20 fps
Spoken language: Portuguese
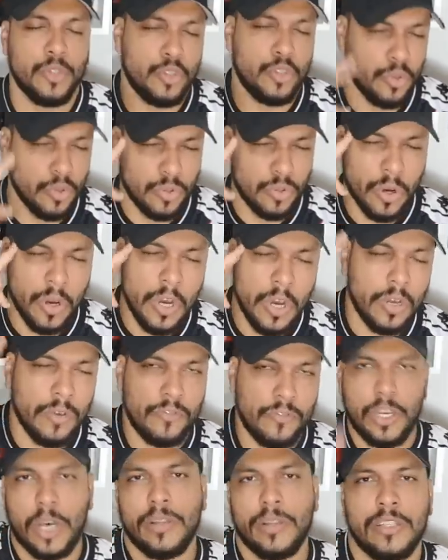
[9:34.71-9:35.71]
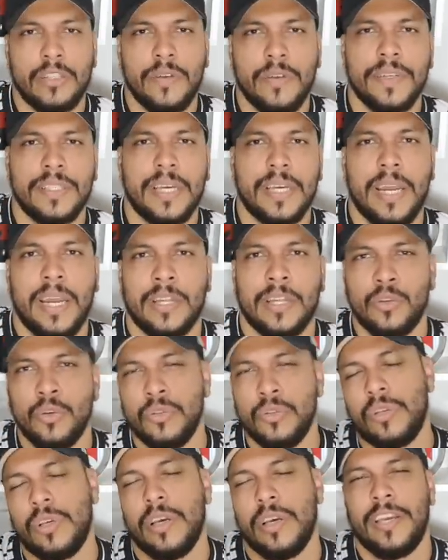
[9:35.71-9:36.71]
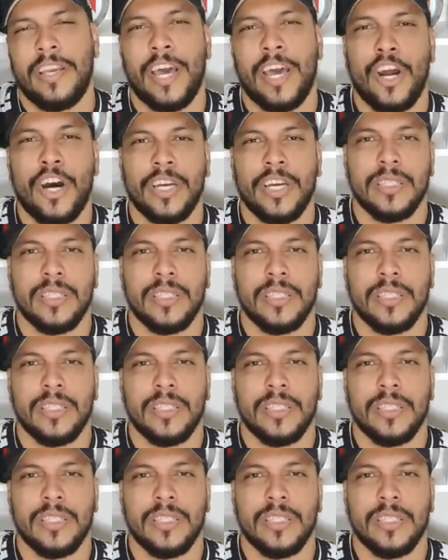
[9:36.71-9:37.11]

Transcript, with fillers: tamo junto. Saudação Vascaína a todos e é